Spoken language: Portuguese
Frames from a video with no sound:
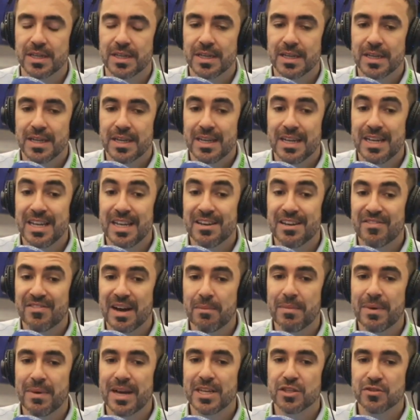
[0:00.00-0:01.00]
levar
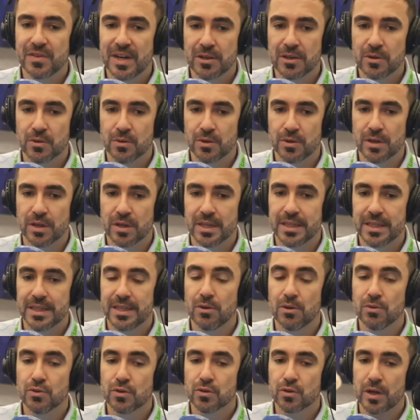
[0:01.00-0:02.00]
mais valor,
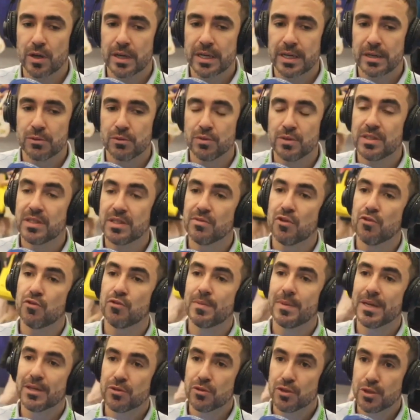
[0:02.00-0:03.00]
não só no
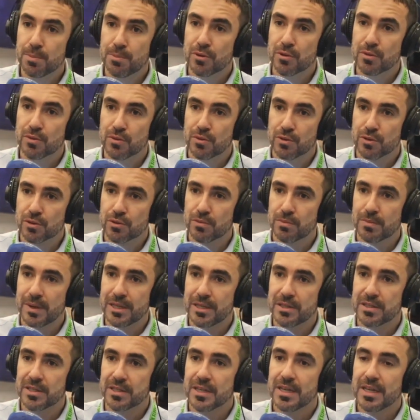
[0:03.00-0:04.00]
desenvolvimento de produto, mas
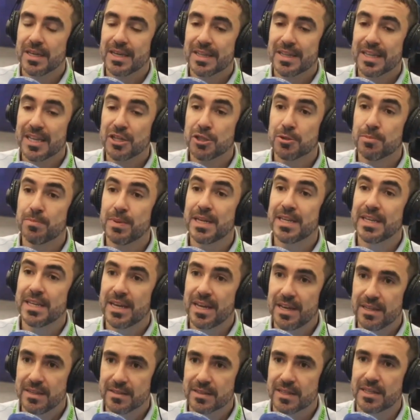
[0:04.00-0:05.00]
na
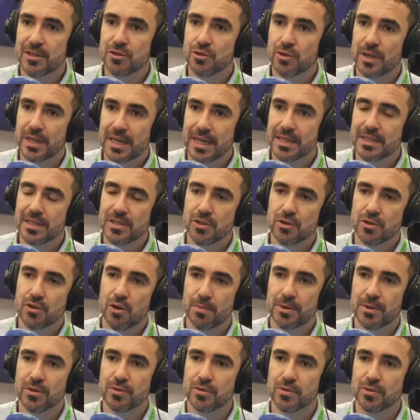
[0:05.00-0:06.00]
experiência, na jornada de
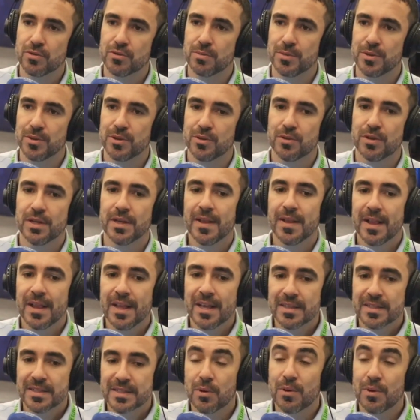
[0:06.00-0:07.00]
compra do consumidor,
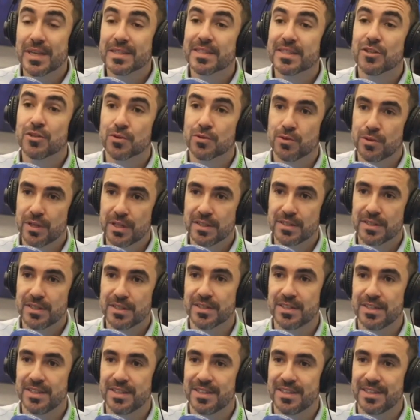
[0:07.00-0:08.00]
são essas coisas
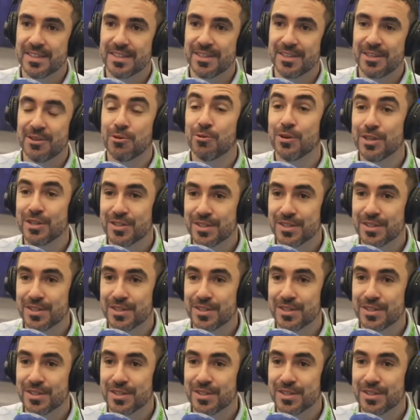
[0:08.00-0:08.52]
que, que hoje